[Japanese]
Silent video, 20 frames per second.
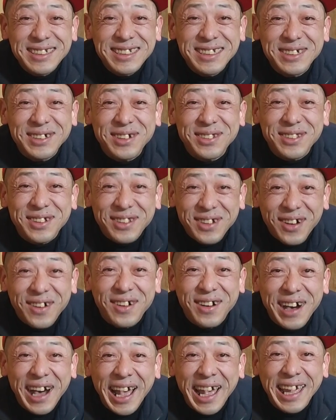仕事
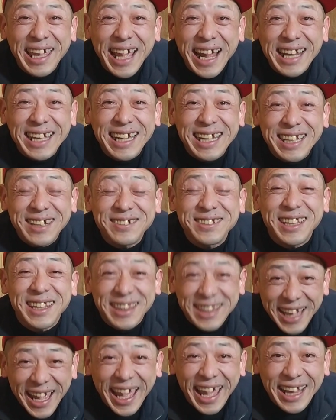のやり方をで
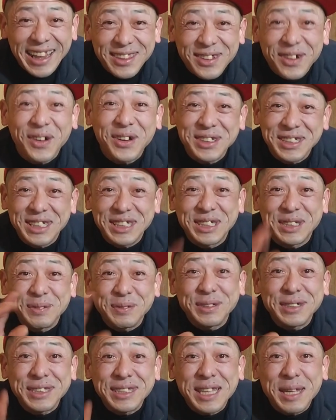すね、当時自
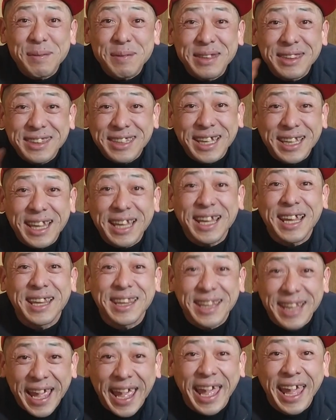分で見つけてで
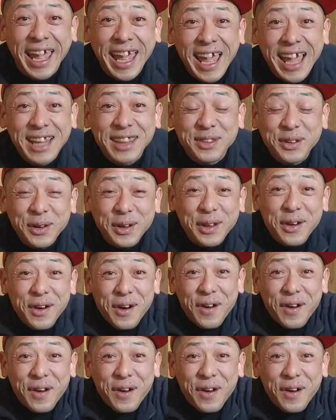すね、その